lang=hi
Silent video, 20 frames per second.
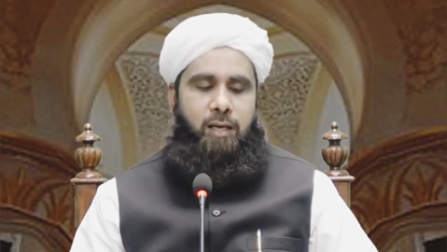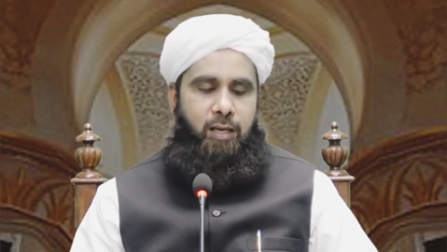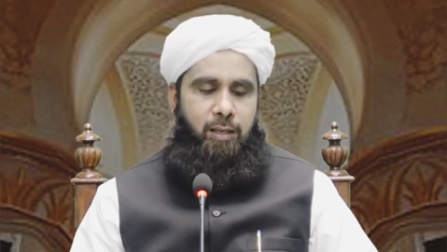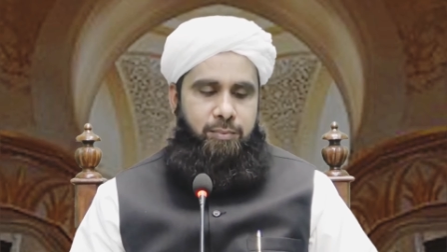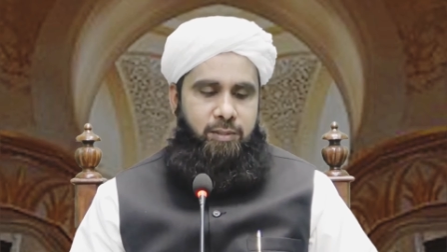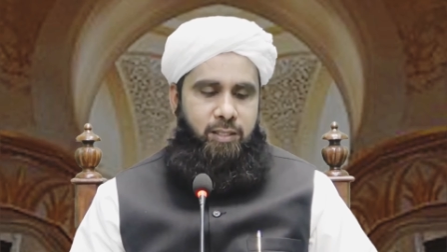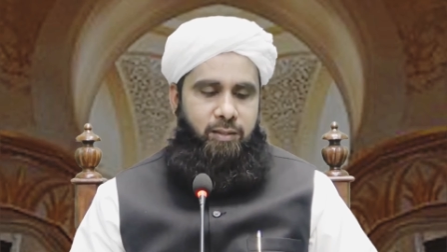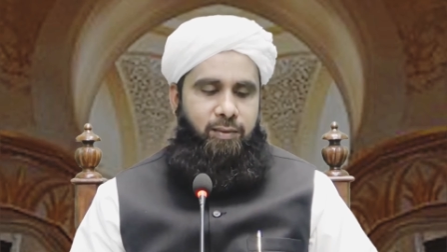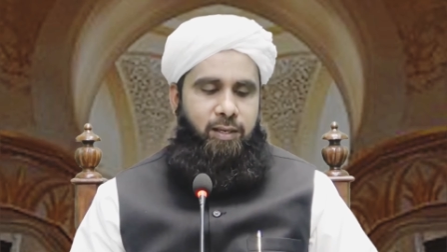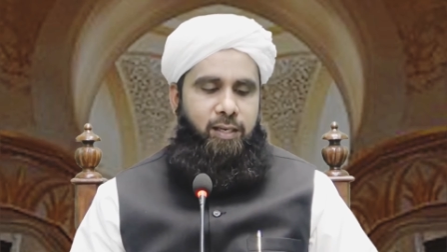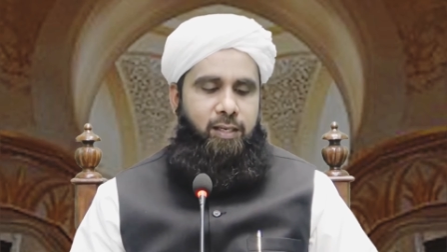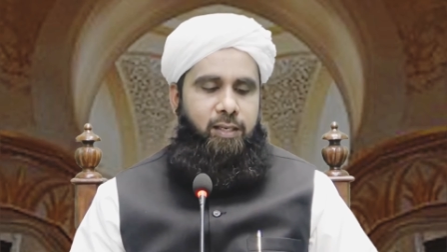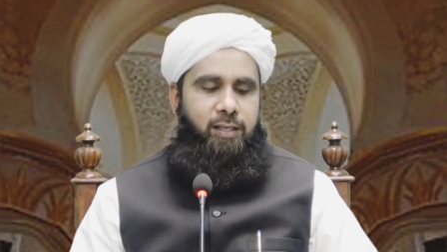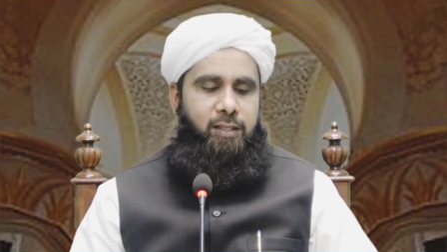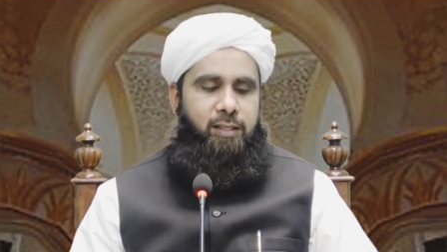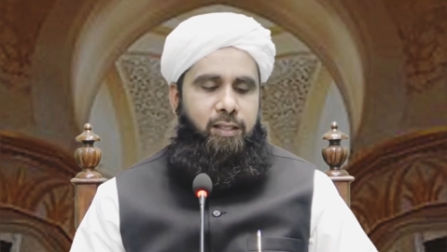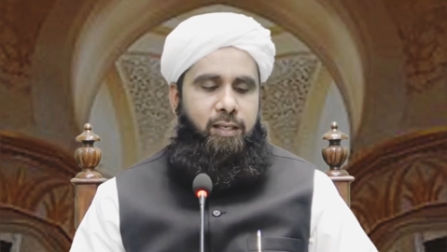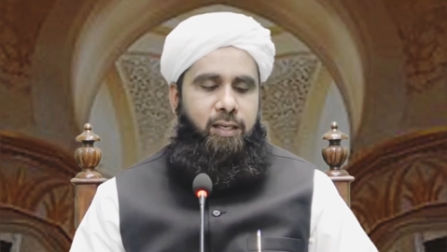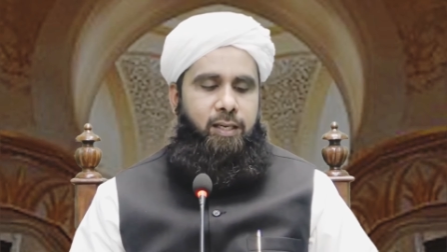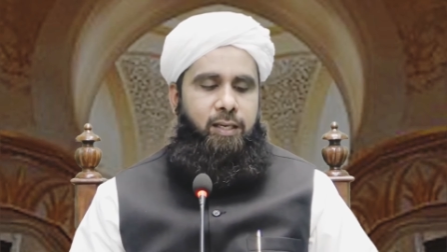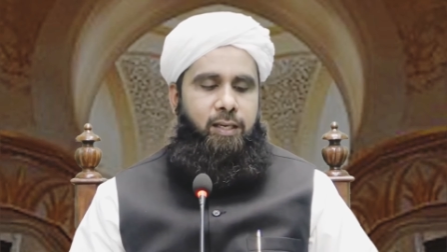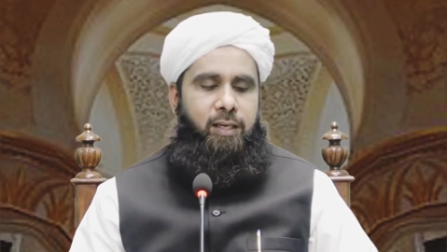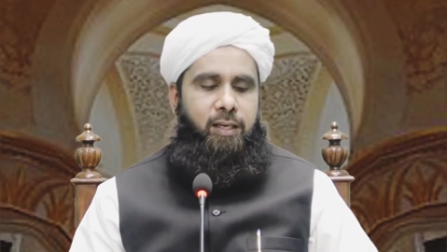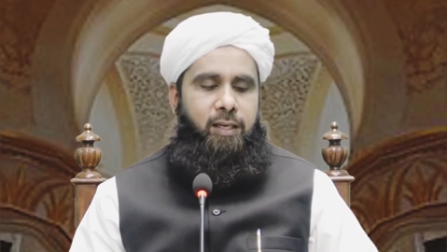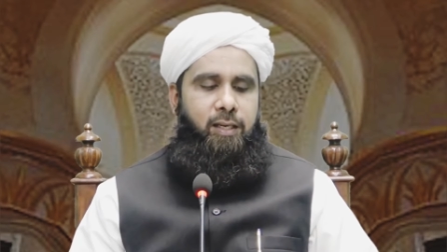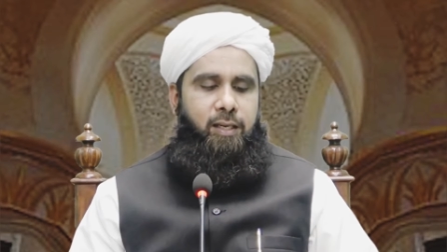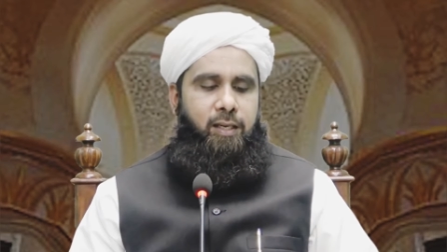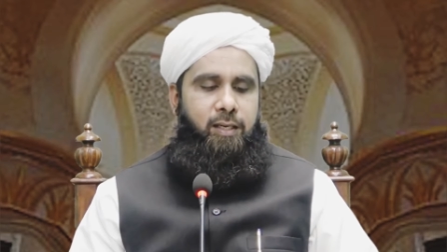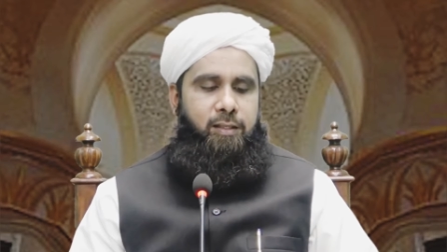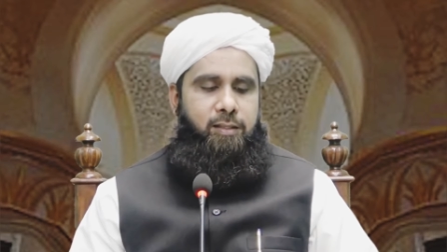आप सवाल करती हैं
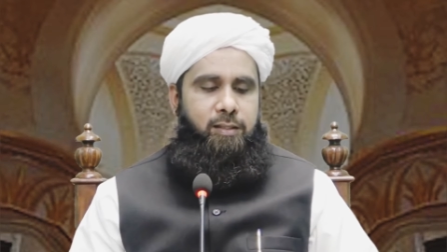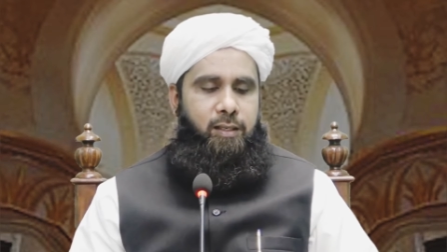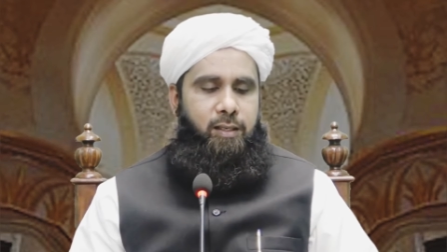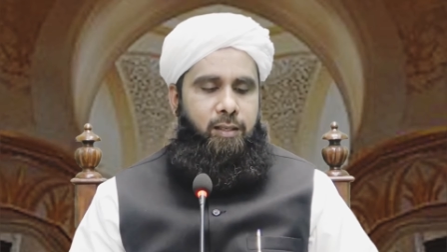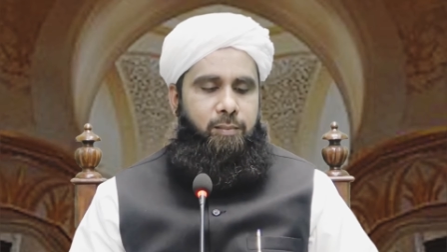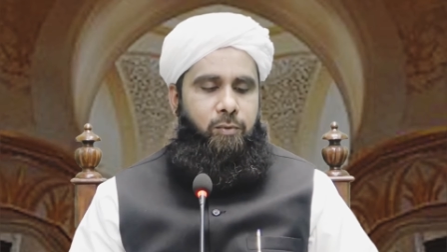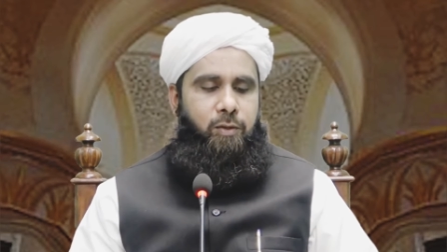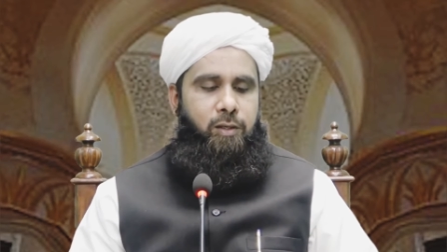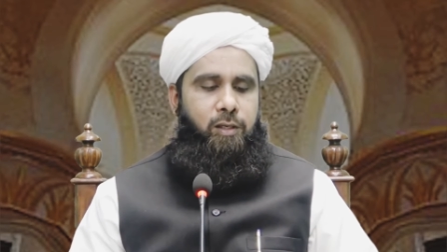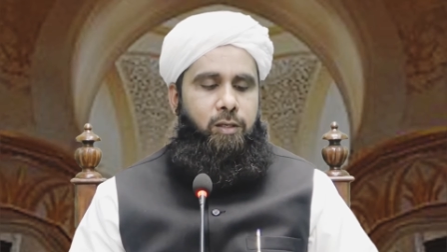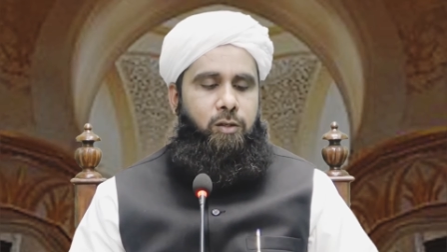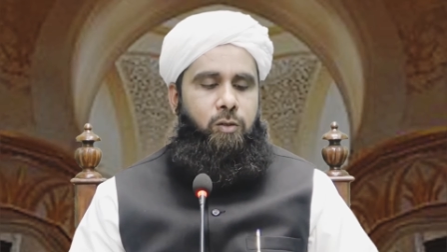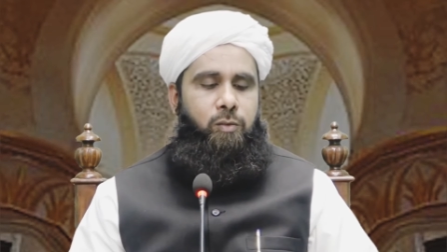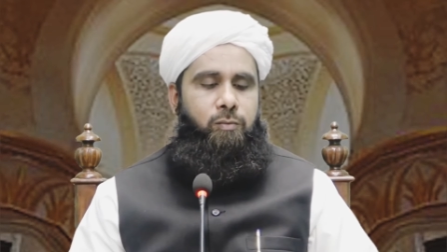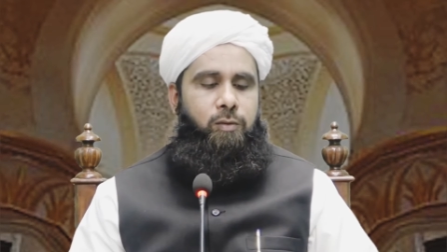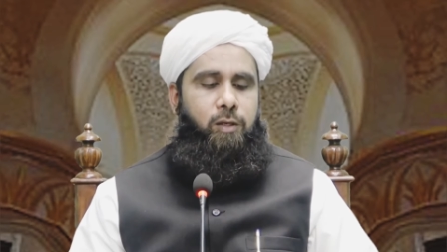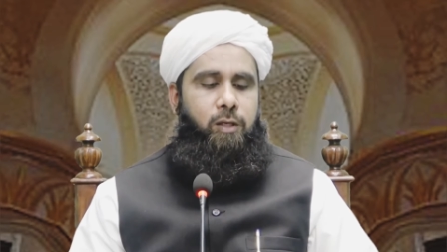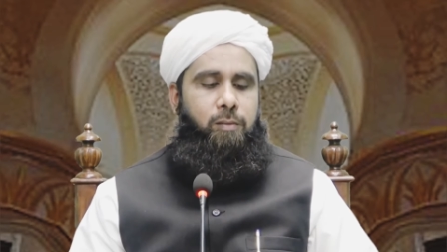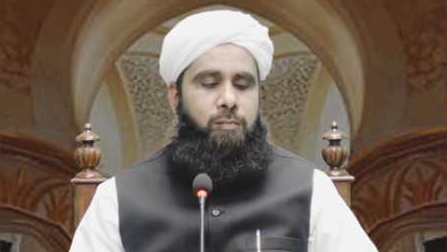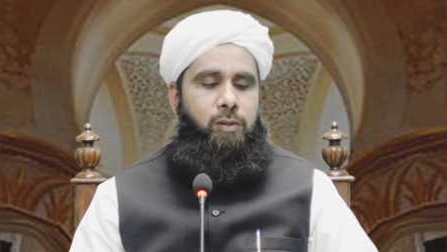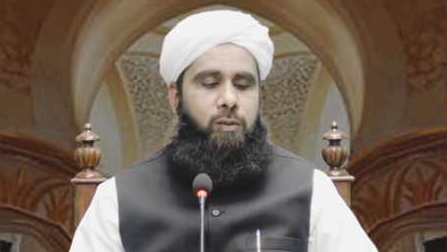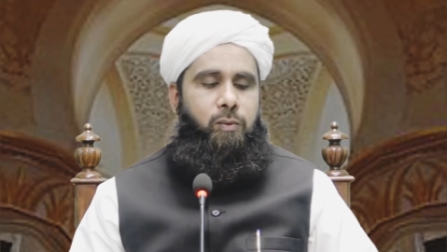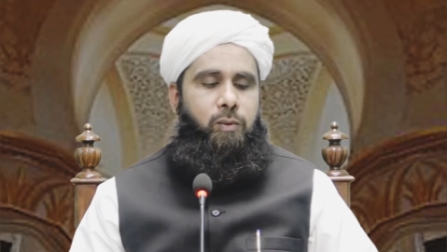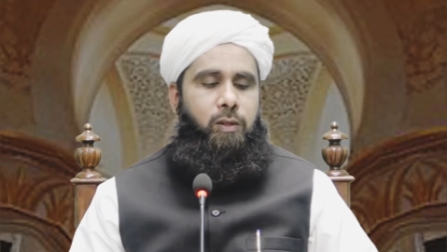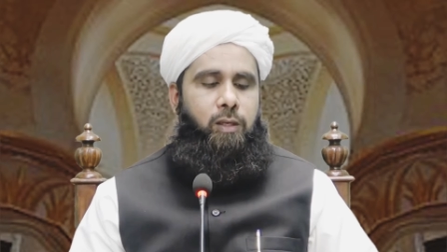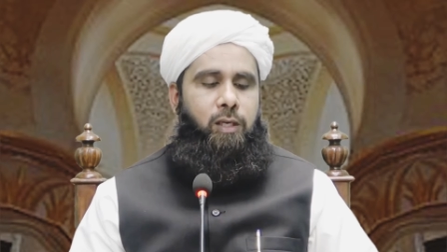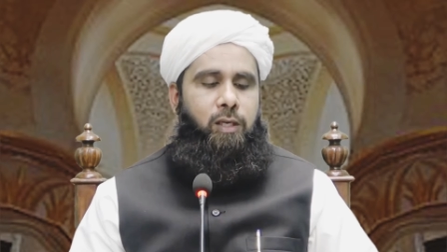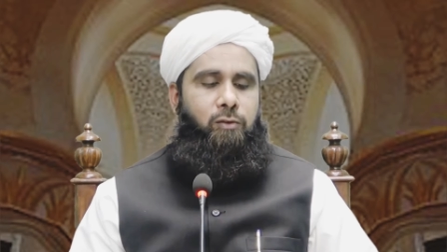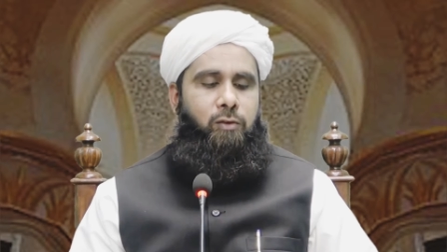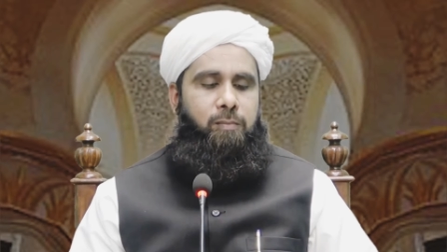अस्सलाम वालेकुम
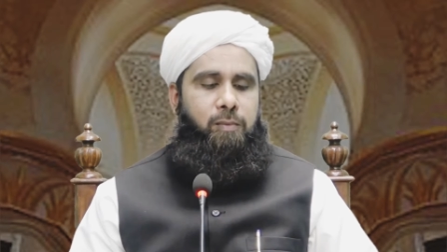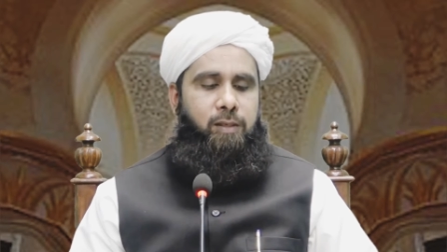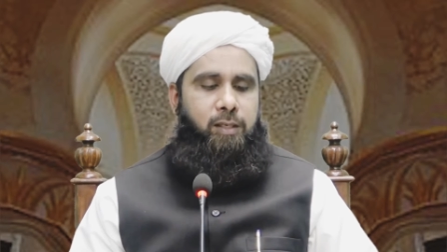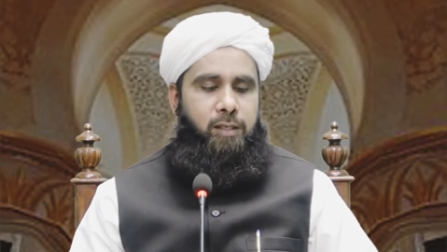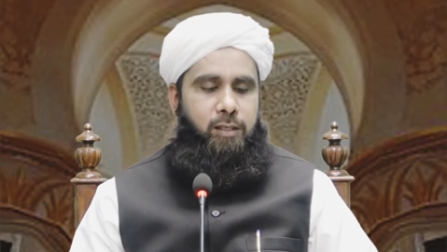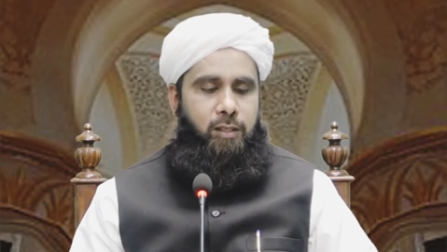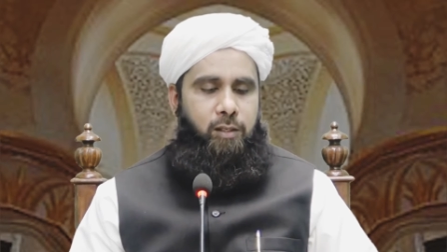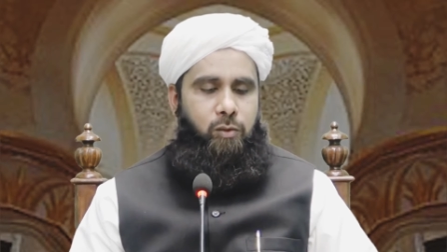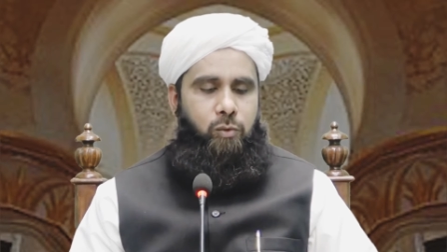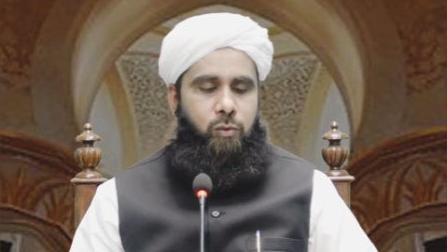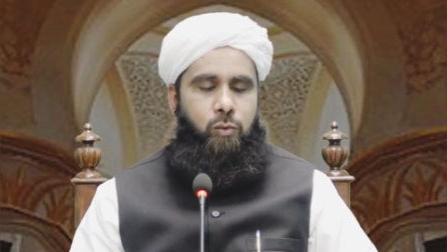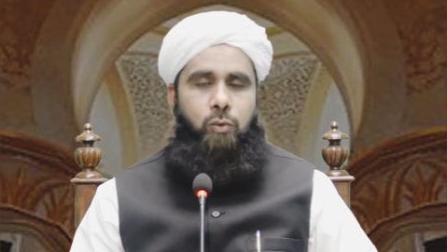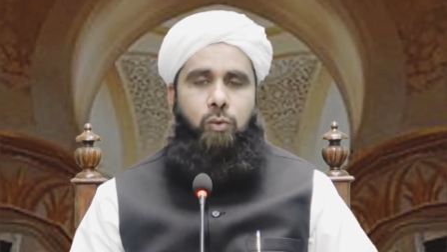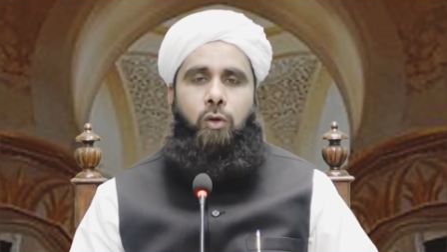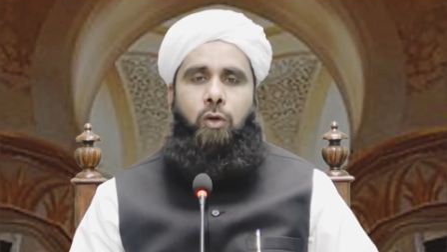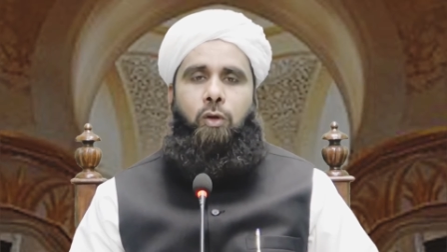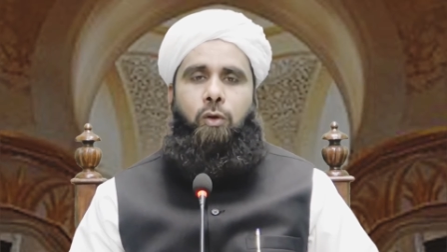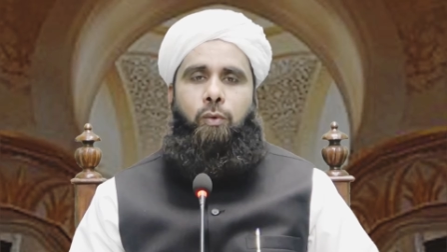वरहमतुल्लाहि वबरकातुहु